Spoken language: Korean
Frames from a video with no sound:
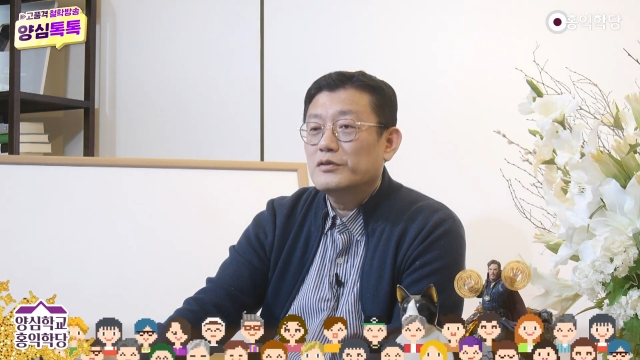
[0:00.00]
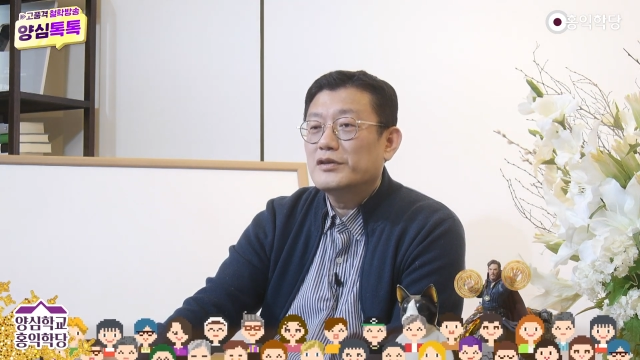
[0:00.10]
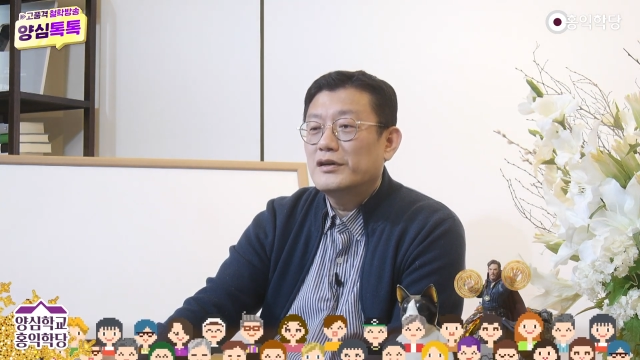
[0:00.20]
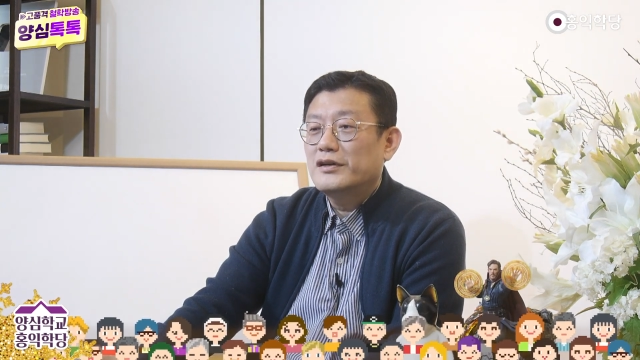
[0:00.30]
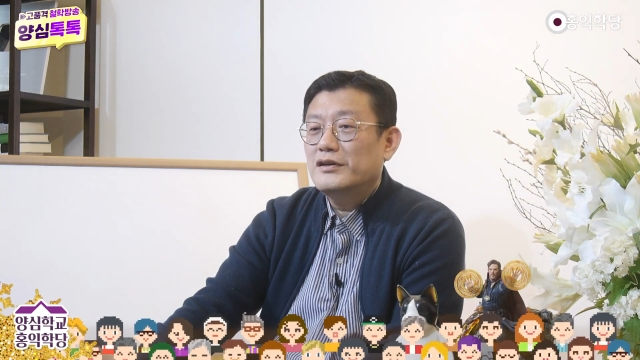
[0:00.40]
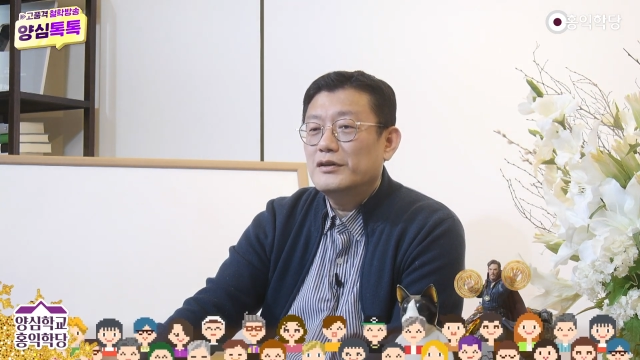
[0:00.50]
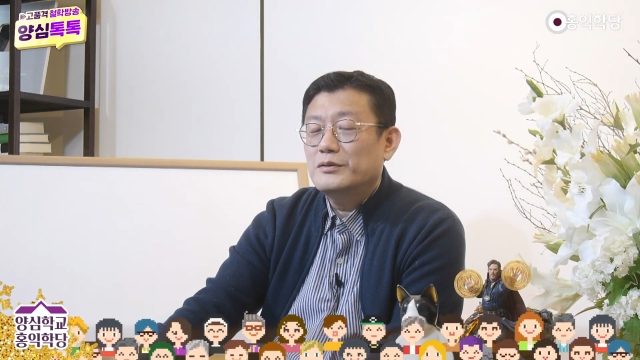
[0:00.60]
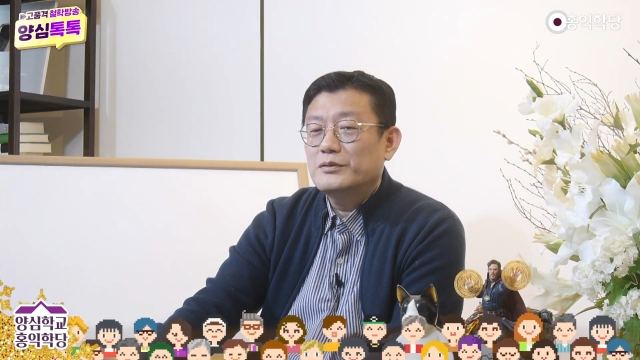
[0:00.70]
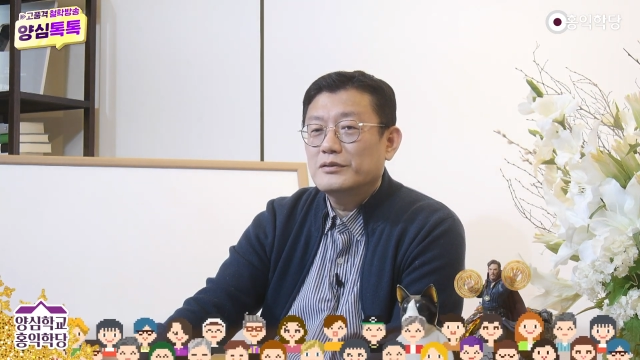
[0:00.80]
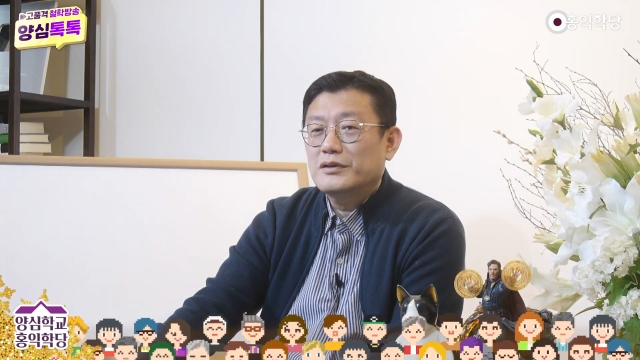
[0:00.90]
잘
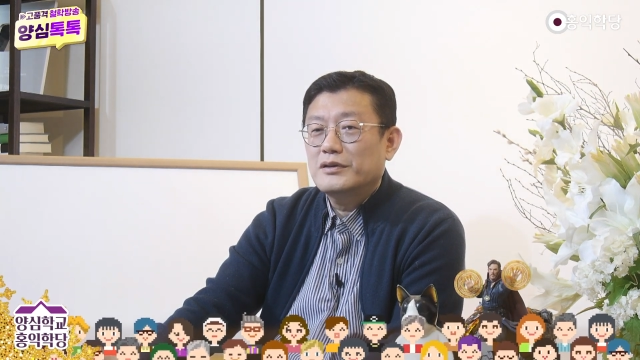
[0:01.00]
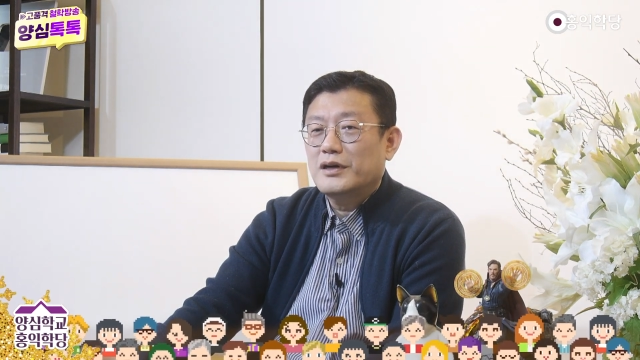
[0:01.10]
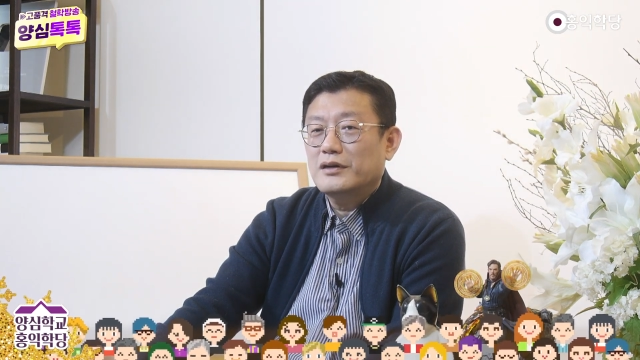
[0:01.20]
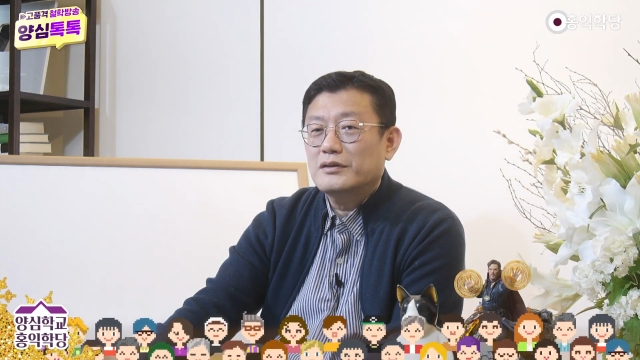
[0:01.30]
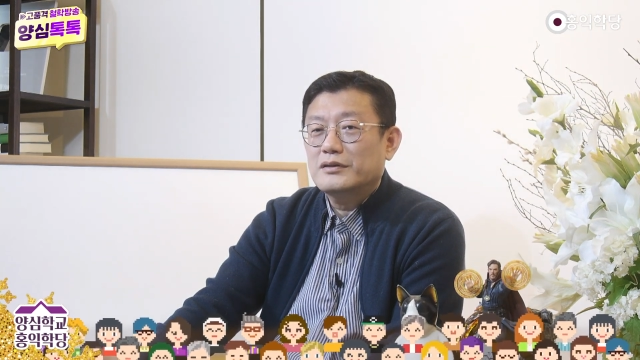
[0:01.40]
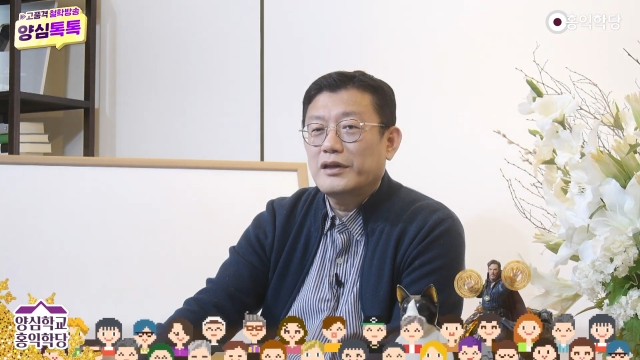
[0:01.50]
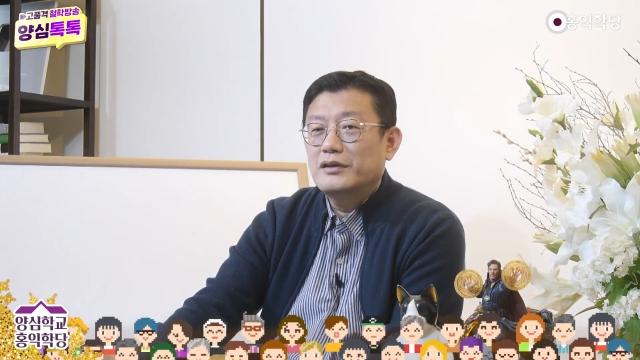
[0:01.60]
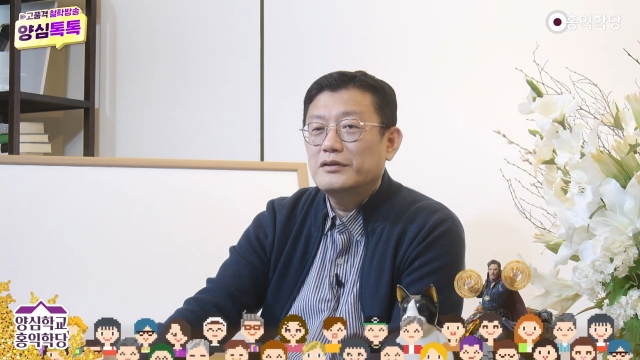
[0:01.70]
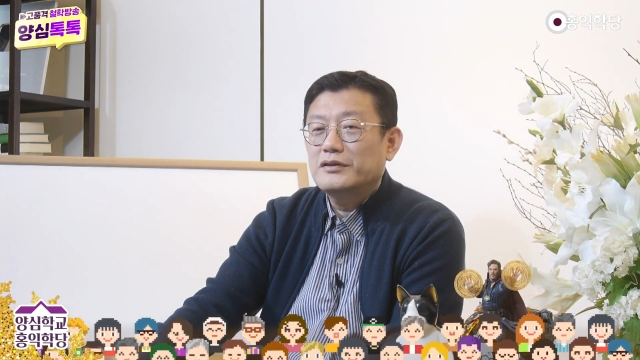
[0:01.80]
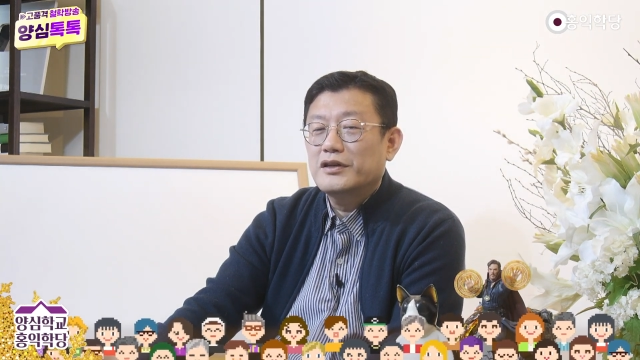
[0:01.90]
되려고
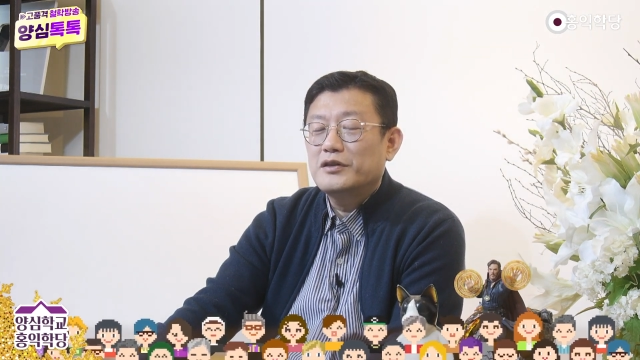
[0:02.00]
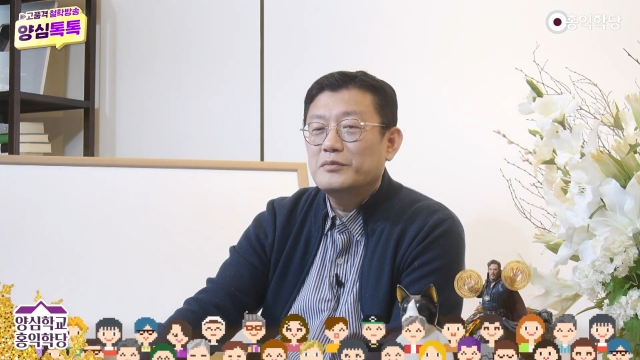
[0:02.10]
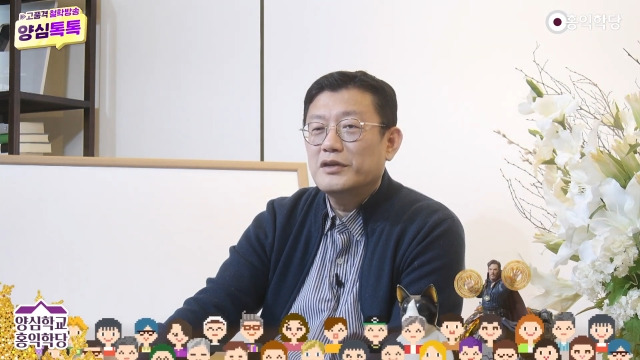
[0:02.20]
되는 거다 이런